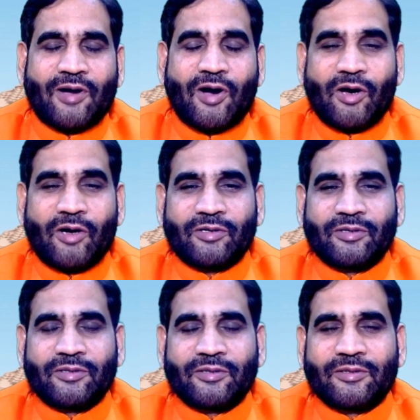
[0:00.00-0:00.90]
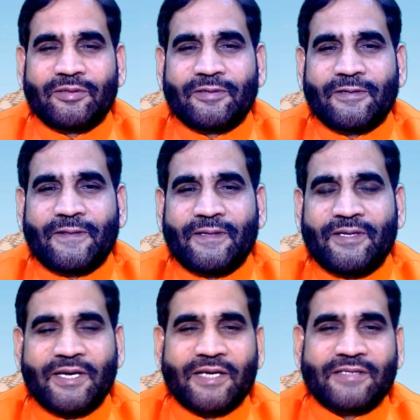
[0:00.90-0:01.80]
और ये
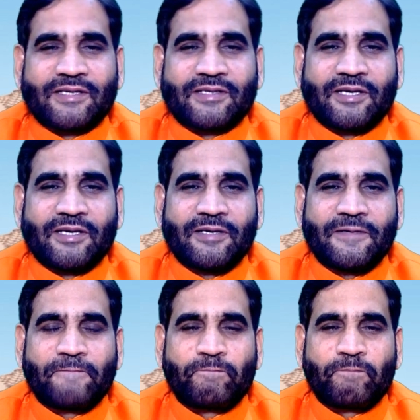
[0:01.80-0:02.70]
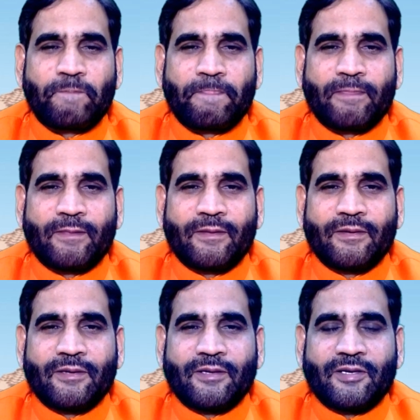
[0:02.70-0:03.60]
कह सकते हैं
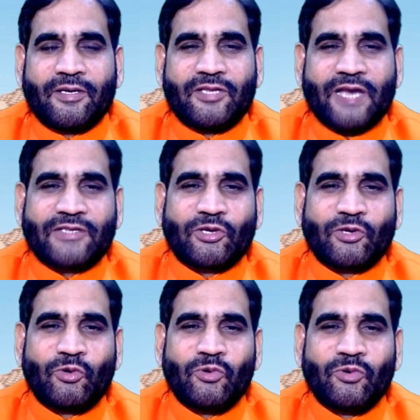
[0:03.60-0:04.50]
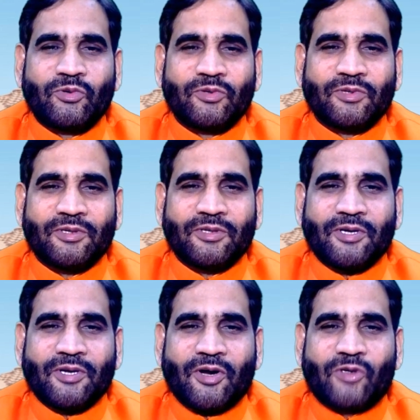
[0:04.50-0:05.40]
कि दैत्य गुरु
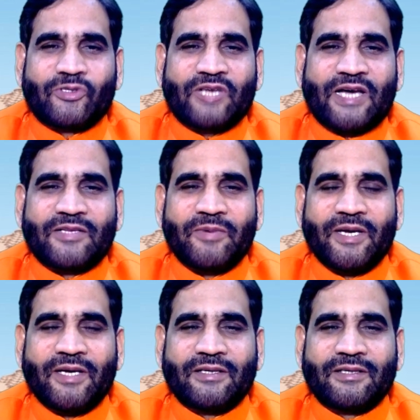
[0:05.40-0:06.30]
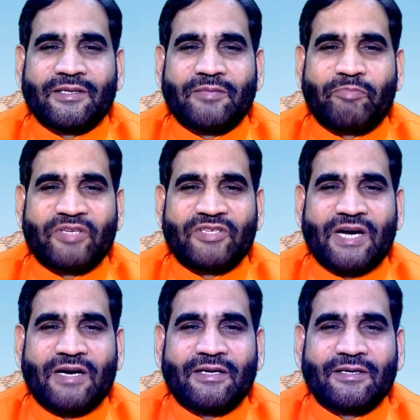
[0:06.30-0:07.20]
और साथ में प्रजा
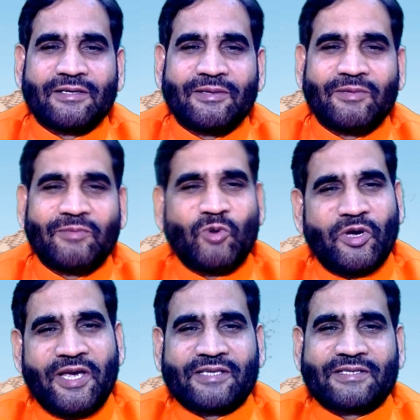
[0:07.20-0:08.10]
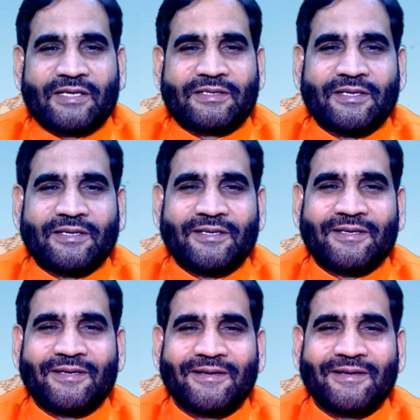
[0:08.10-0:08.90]
वो एक साथ है